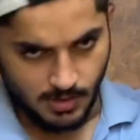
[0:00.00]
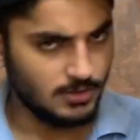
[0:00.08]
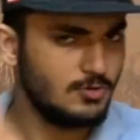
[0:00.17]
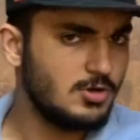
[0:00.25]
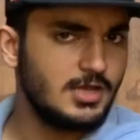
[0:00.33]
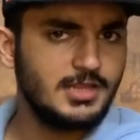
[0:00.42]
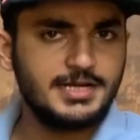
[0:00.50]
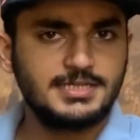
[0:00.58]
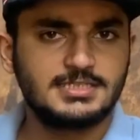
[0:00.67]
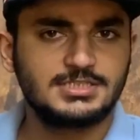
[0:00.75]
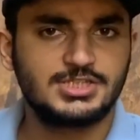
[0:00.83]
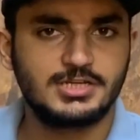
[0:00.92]
अलोहा
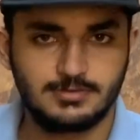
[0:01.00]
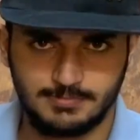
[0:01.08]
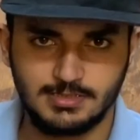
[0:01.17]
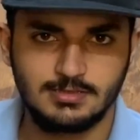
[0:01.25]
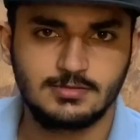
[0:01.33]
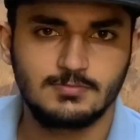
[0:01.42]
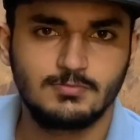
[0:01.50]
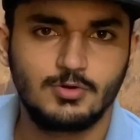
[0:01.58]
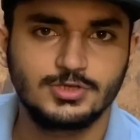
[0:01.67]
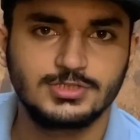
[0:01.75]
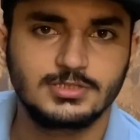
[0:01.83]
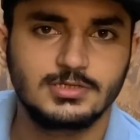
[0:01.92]
लेडीज एंड जेंटलमैन
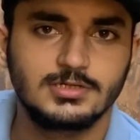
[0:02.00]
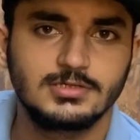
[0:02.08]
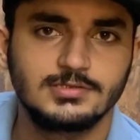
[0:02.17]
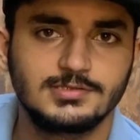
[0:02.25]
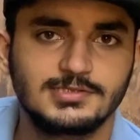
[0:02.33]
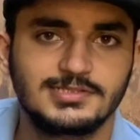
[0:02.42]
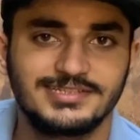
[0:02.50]
बॉयज एंड गर्ल्स